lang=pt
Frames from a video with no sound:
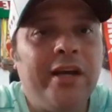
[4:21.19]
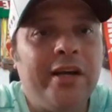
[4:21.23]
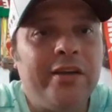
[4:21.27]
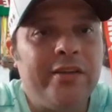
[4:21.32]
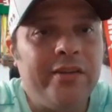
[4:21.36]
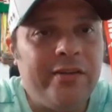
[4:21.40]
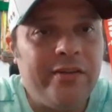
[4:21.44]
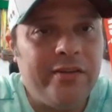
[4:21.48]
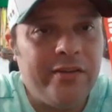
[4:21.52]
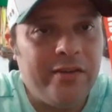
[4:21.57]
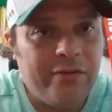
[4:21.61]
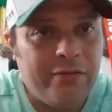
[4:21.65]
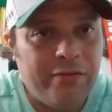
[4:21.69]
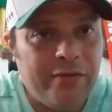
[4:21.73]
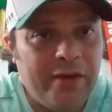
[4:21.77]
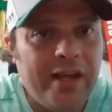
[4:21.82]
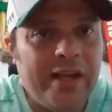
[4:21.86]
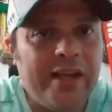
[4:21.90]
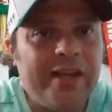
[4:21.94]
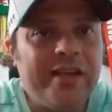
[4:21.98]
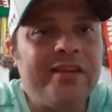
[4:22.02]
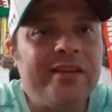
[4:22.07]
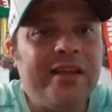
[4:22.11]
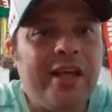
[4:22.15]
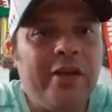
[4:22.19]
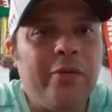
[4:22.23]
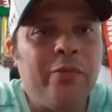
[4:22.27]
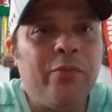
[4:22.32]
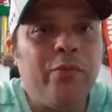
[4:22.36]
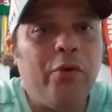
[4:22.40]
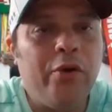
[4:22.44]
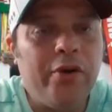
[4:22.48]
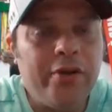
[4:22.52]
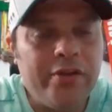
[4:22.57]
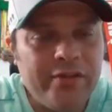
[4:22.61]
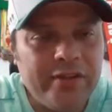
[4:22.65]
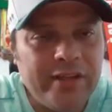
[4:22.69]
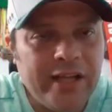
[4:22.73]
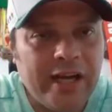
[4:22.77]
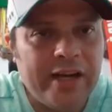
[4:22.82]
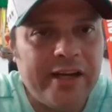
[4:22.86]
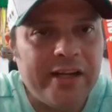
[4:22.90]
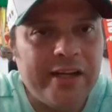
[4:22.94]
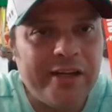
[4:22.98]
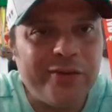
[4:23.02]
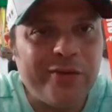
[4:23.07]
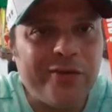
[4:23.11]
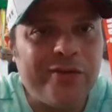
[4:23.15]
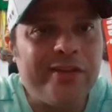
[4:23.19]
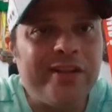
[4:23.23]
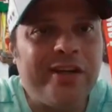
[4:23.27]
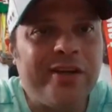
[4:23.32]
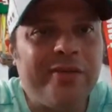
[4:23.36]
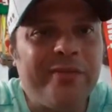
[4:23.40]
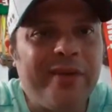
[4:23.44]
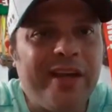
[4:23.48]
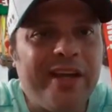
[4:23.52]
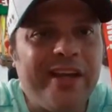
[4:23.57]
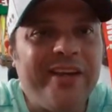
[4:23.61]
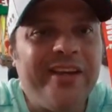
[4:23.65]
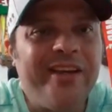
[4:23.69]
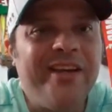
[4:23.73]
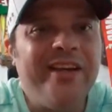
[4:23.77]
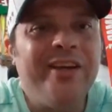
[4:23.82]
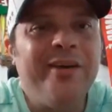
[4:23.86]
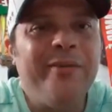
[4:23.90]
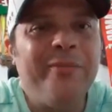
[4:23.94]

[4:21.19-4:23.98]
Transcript: a gente vê que tem bons talentos também,